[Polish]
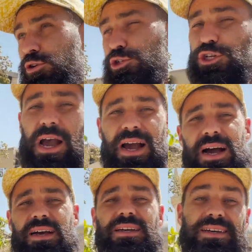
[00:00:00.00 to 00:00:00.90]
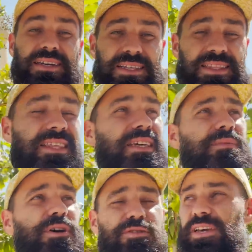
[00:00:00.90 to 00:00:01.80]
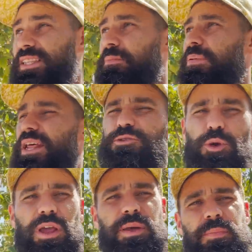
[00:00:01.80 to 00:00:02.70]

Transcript: czacha dymi od tej temperatury.